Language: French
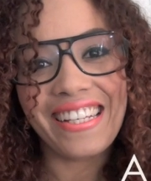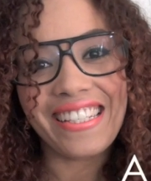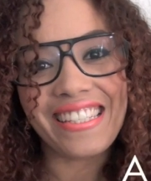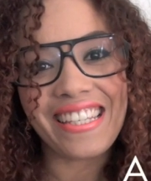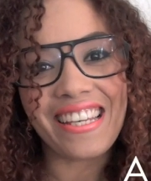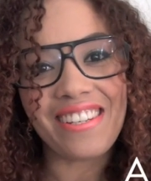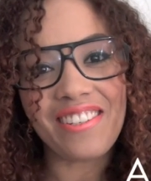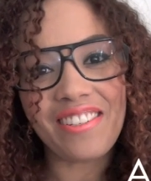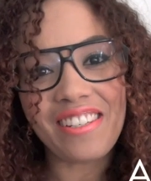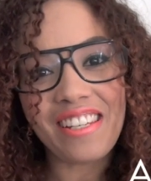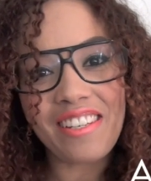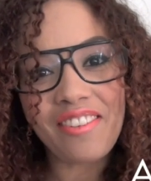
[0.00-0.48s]

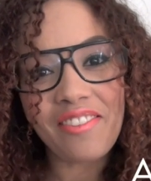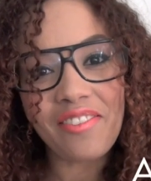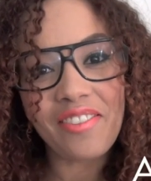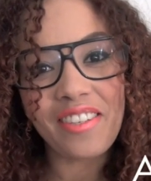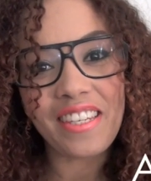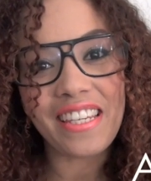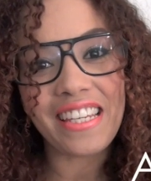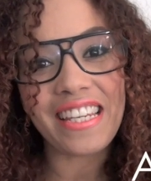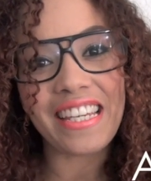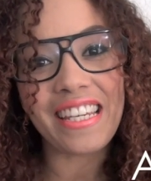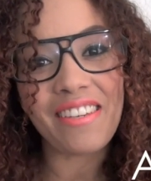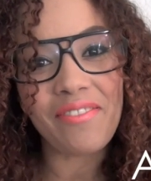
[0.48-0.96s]
Salut les
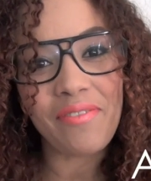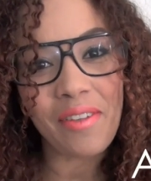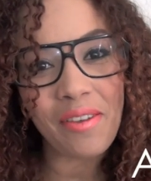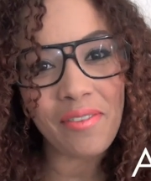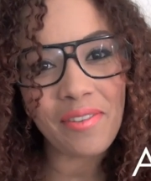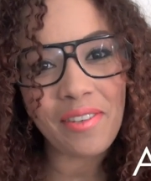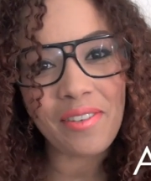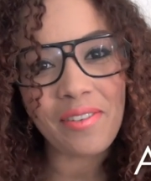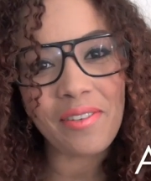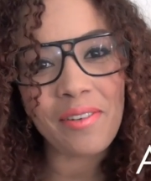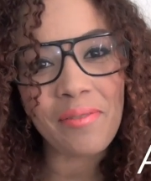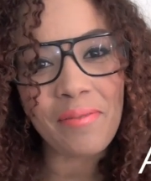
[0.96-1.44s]
filles,
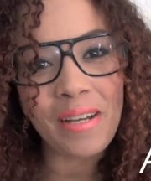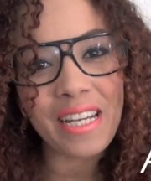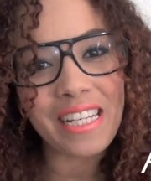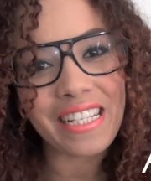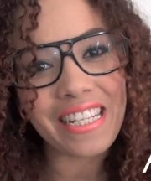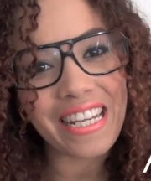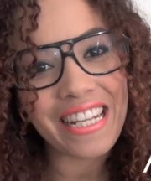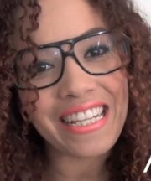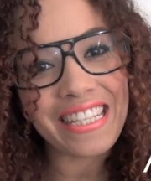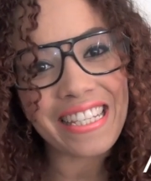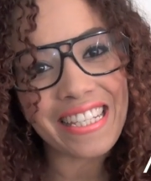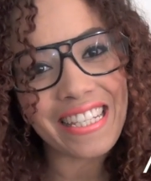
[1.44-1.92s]
bienvenue sur ma
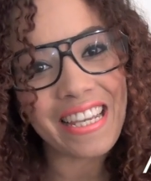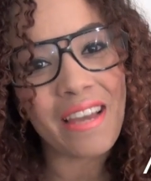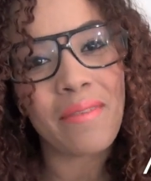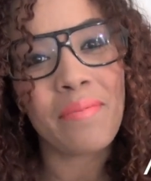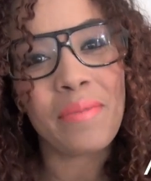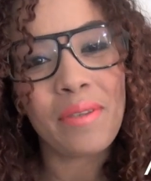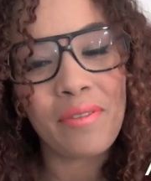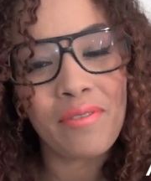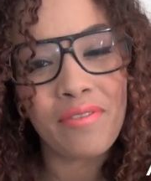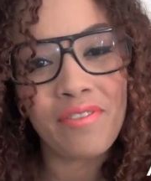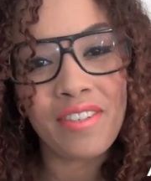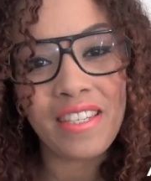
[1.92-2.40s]
chaîne, c'est
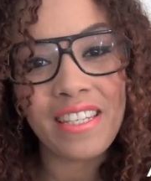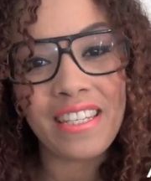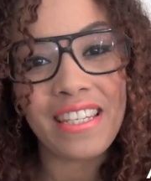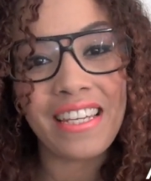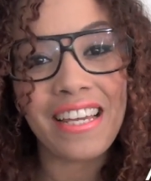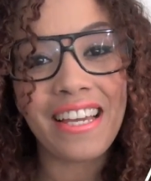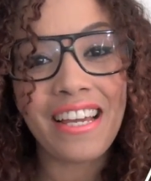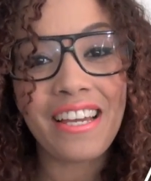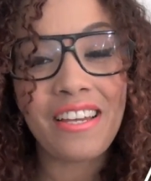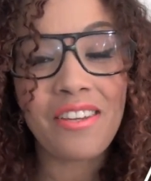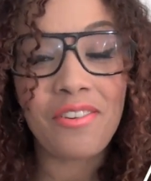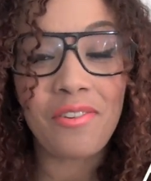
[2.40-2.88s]

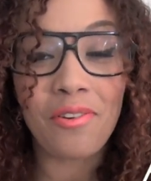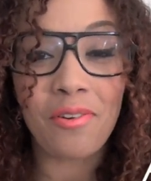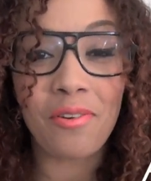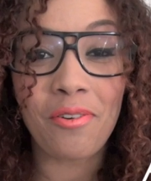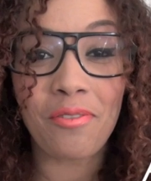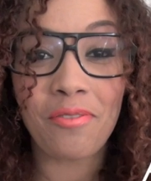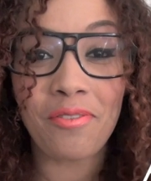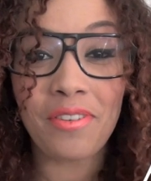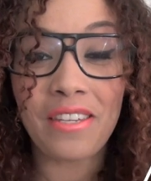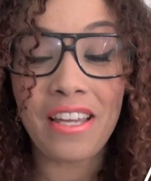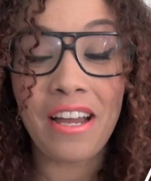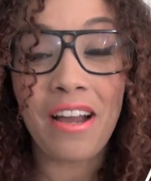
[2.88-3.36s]
Amivi, Je
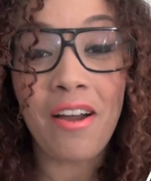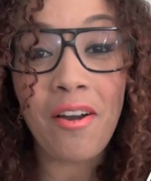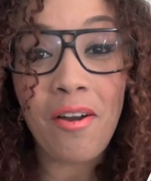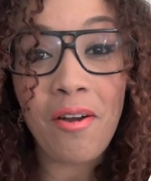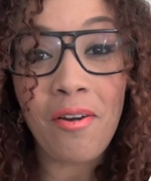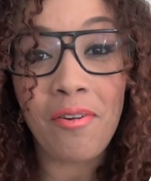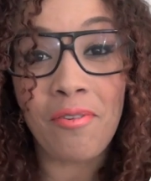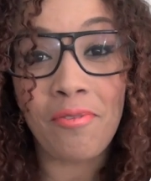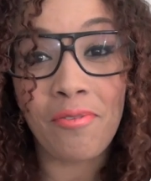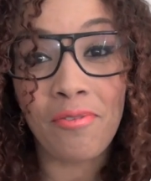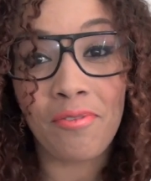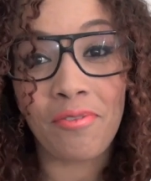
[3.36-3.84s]
reviens
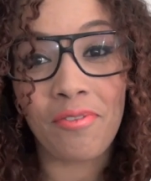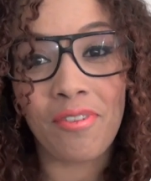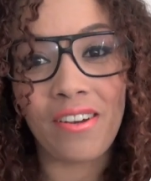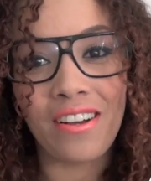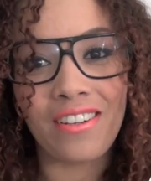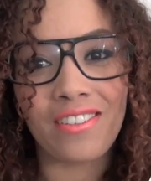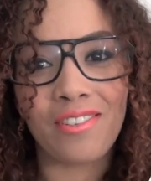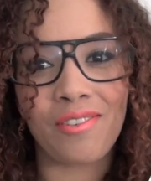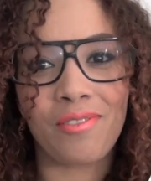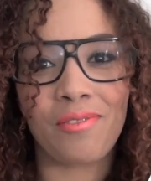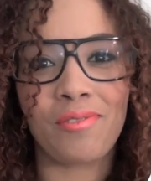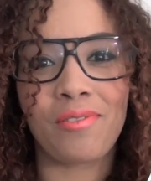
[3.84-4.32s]

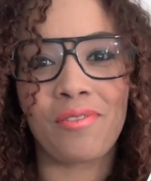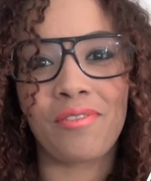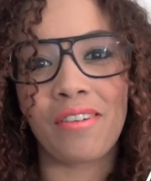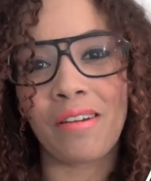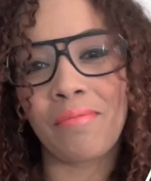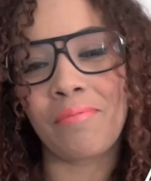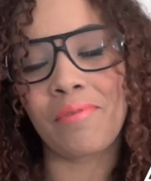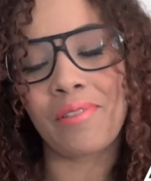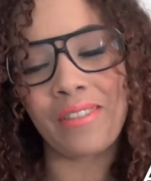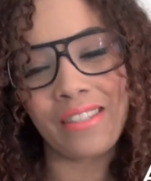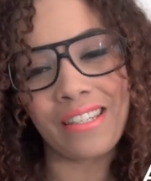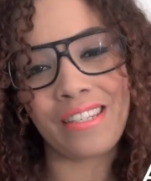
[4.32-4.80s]
enfin, je suis
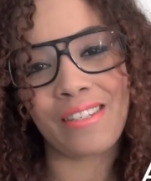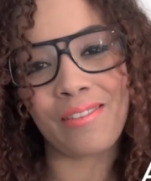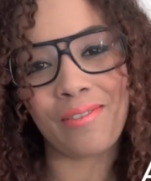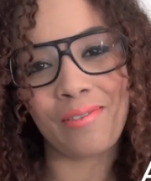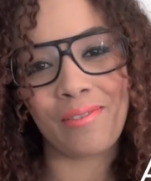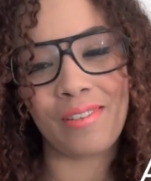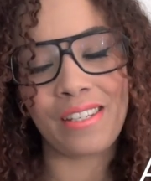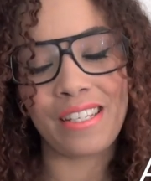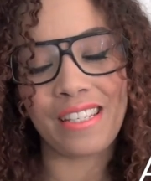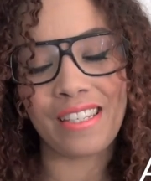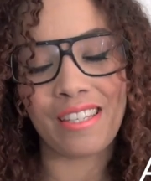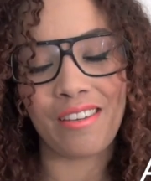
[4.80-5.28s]
vraiment
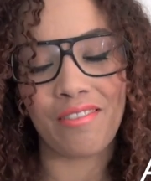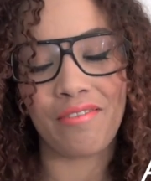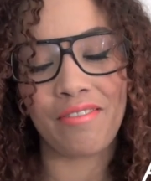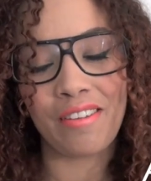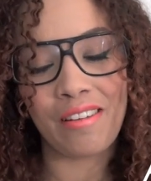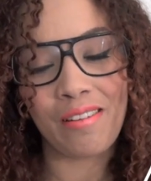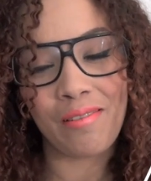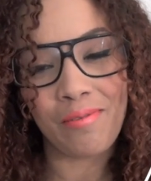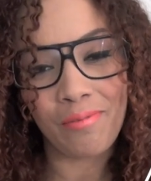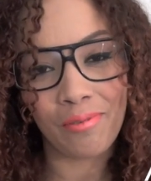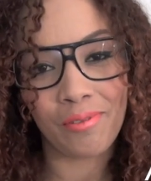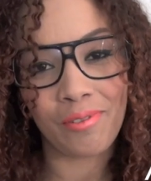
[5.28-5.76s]
désolée, ça
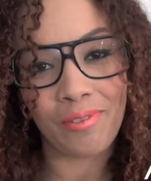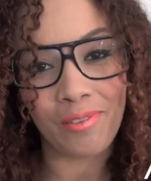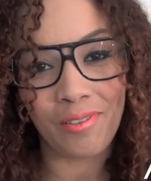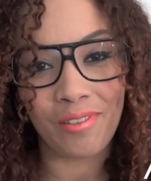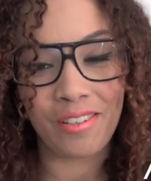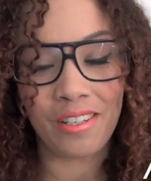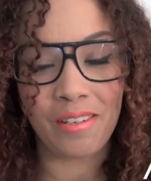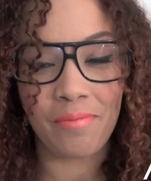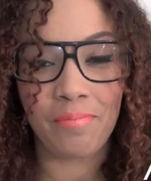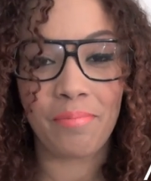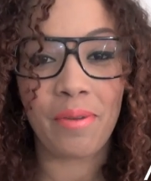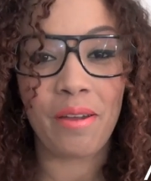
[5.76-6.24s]
fait
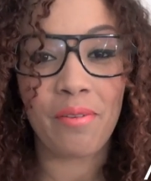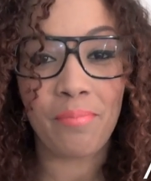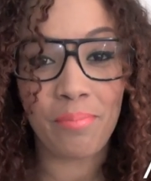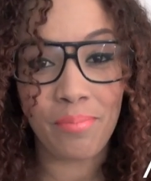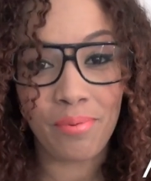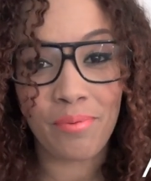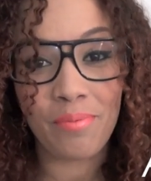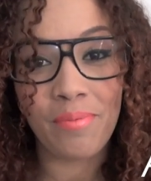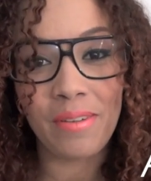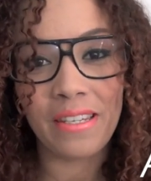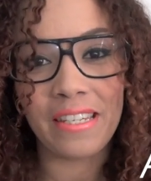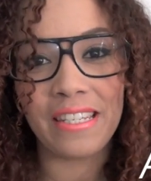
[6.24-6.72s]
longtemps que j'ai pas
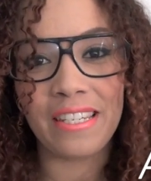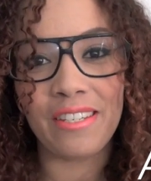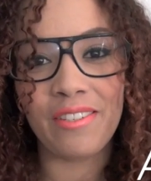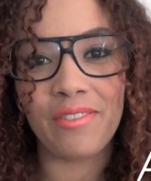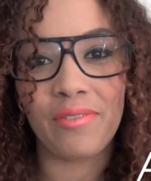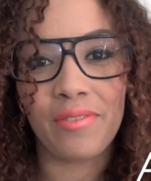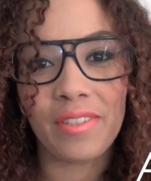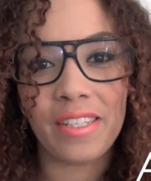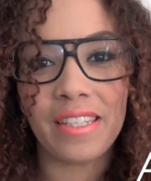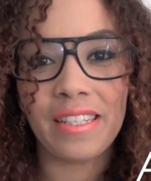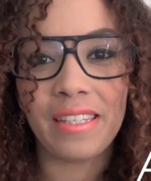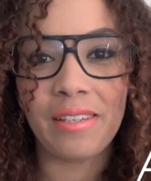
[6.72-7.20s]
publié
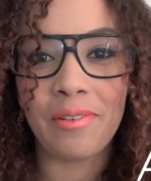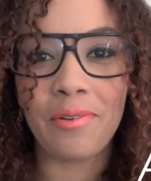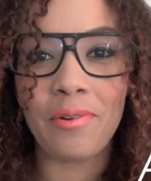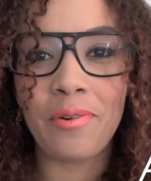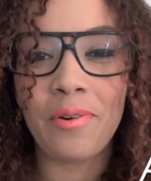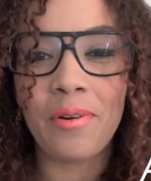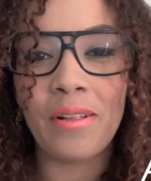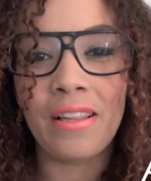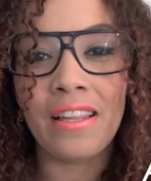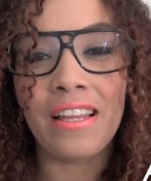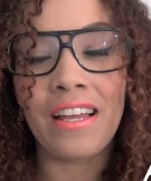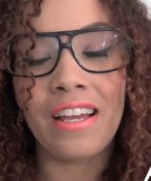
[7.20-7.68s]
une
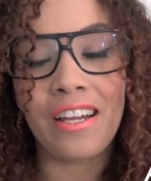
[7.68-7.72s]
vidéo.